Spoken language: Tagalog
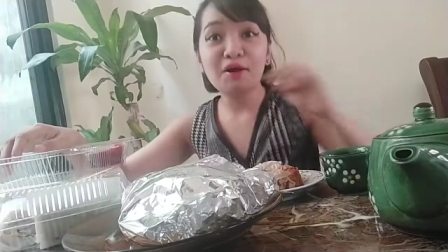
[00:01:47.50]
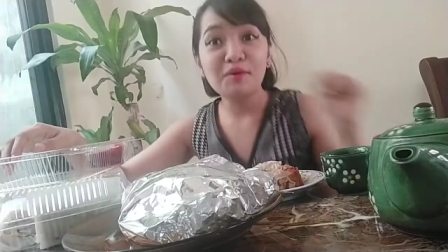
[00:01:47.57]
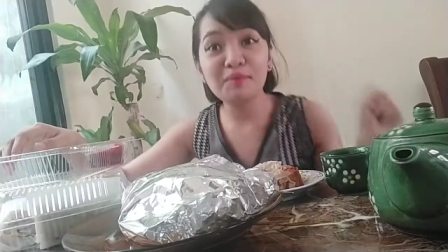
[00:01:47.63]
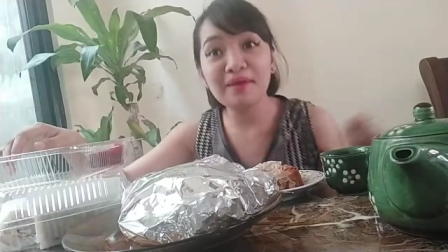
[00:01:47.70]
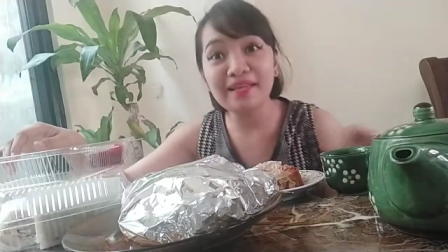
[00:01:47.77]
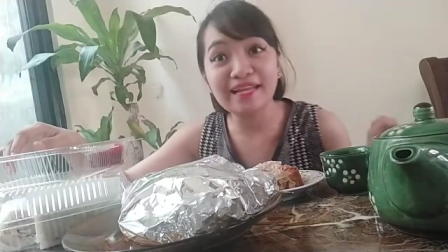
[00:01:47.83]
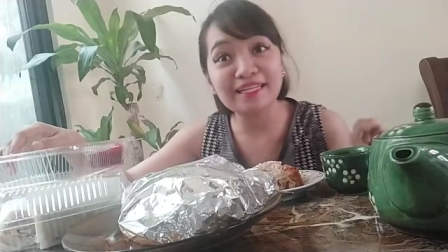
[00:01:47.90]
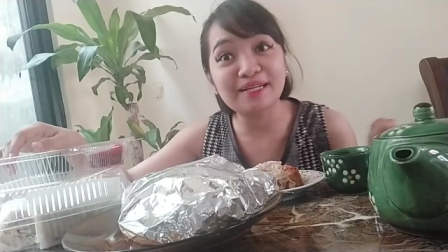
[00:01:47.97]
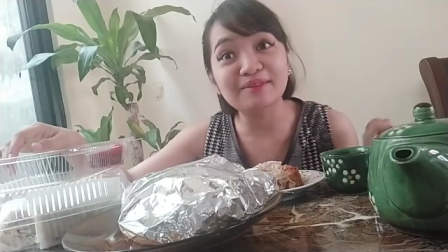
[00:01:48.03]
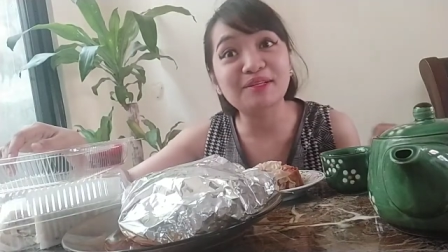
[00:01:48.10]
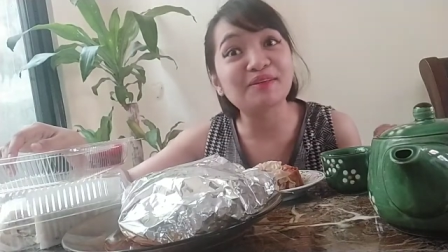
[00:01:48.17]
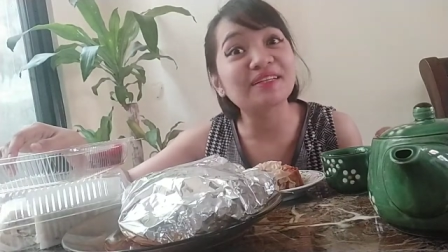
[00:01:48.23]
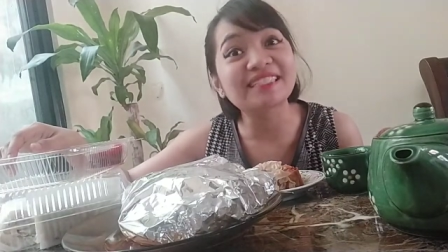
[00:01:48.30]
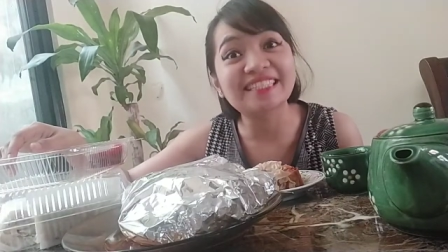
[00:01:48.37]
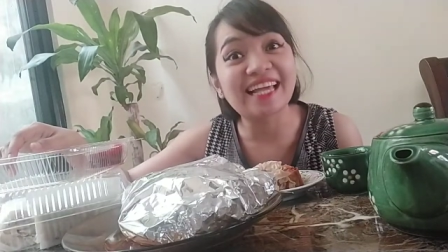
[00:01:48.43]
This... Oh my God,
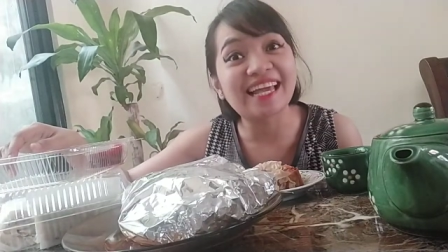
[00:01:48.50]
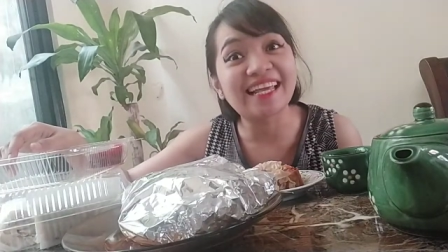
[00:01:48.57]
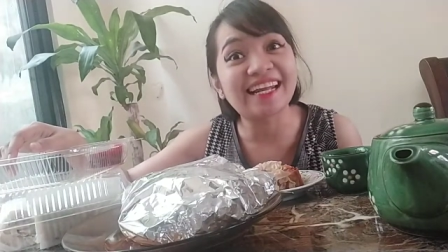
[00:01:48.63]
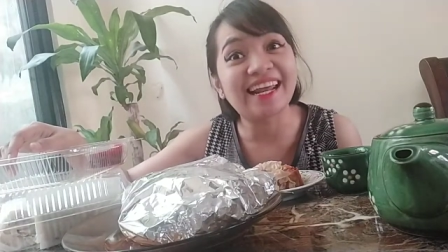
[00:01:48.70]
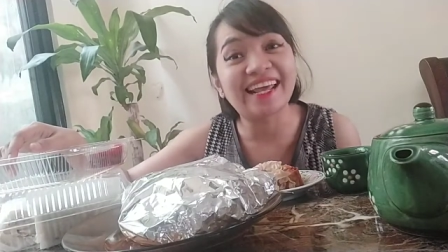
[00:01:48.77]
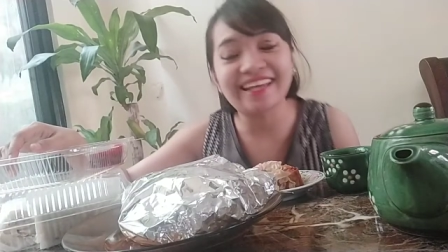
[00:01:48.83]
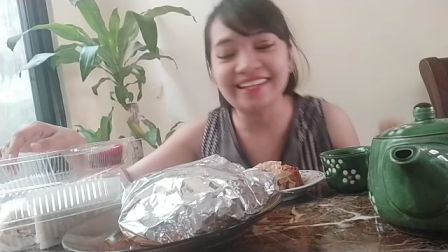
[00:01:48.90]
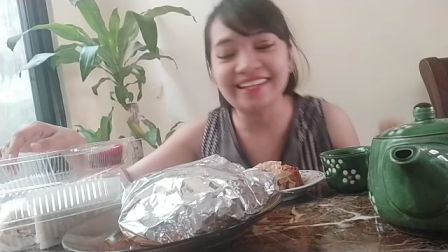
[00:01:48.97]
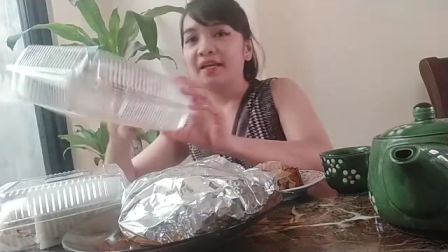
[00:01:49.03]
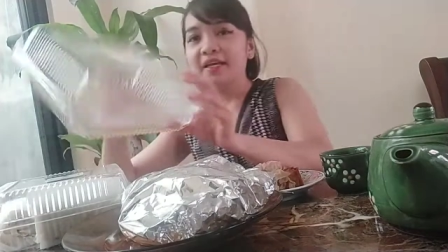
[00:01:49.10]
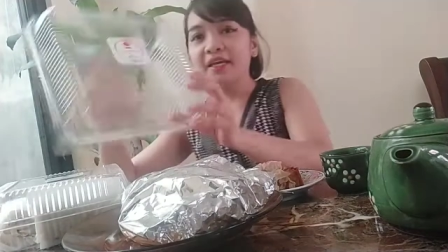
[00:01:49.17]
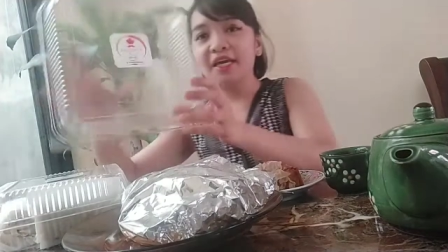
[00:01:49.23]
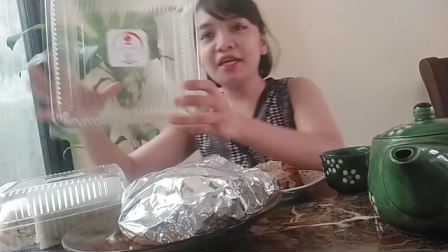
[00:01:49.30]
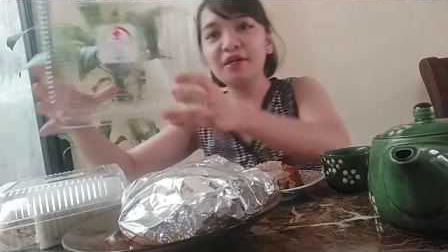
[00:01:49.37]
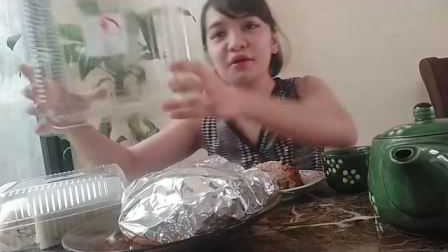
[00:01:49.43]
I'm excited!
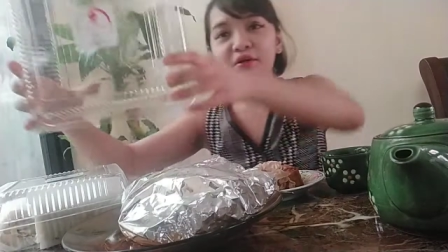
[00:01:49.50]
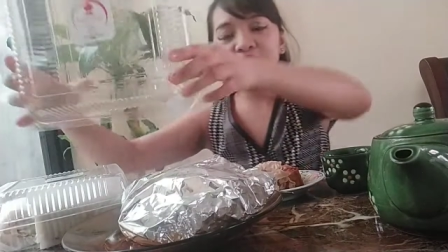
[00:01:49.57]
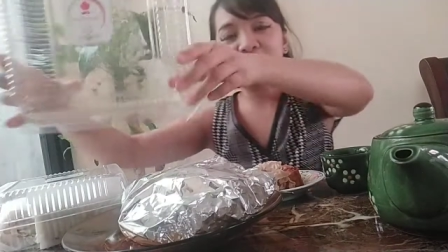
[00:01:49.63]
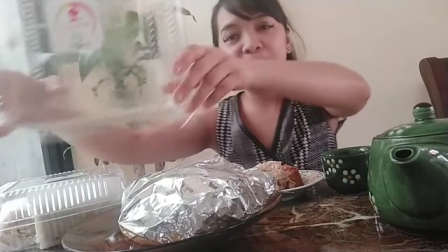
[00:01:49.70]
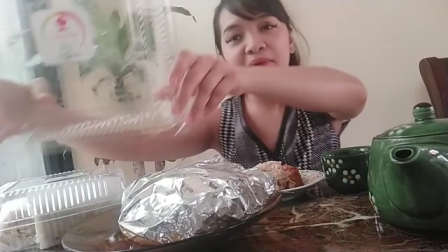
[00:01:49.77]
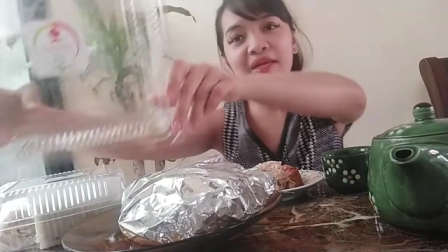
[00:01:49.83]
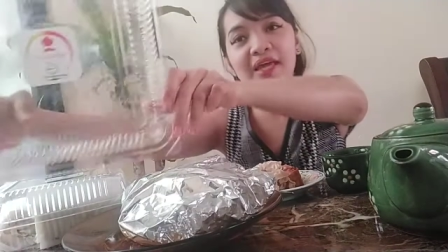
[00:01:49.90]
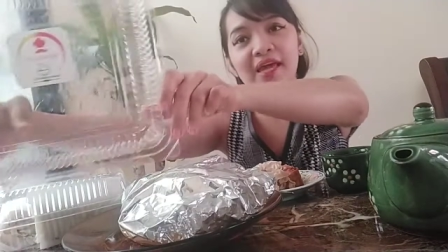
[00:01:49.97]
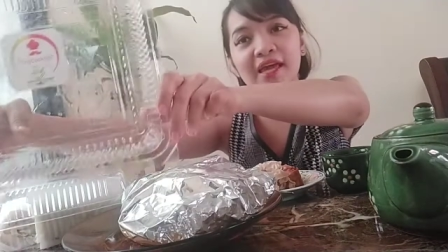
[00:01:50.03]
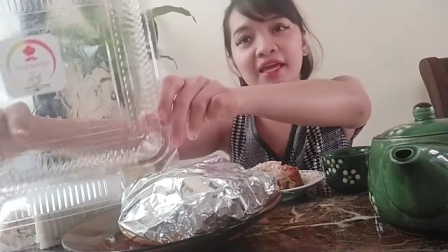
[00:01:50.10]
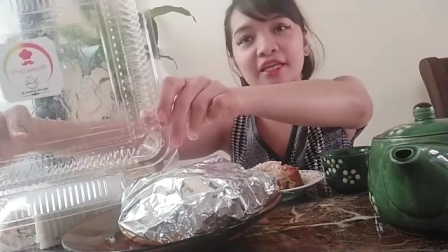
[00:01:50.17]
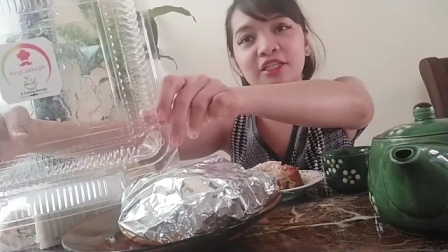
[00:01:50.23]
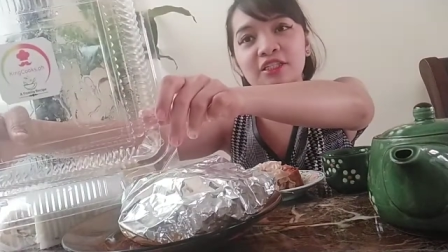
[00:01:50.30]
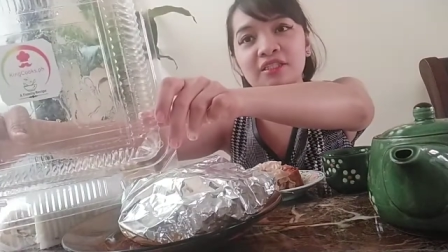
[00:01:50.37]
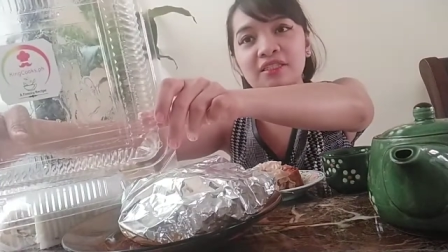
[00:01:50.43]
Think of
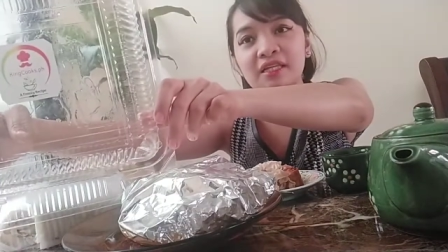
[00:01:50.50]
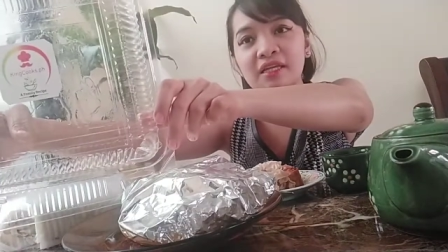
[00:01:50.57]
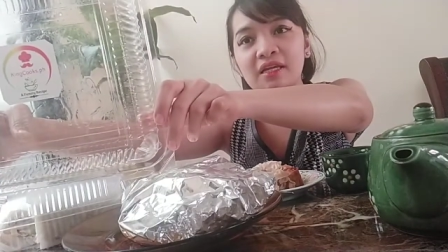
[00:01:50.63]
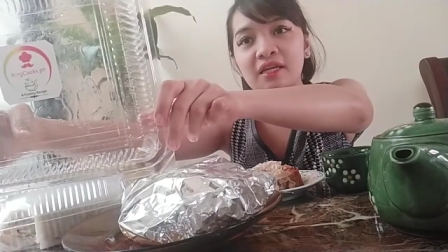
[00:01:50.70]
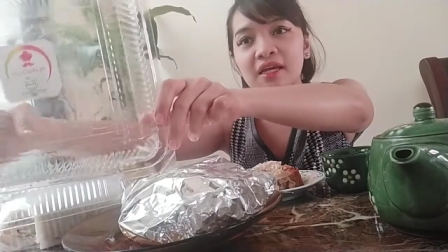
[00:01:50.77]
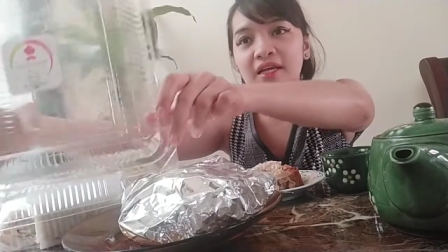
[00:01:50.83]
PHC.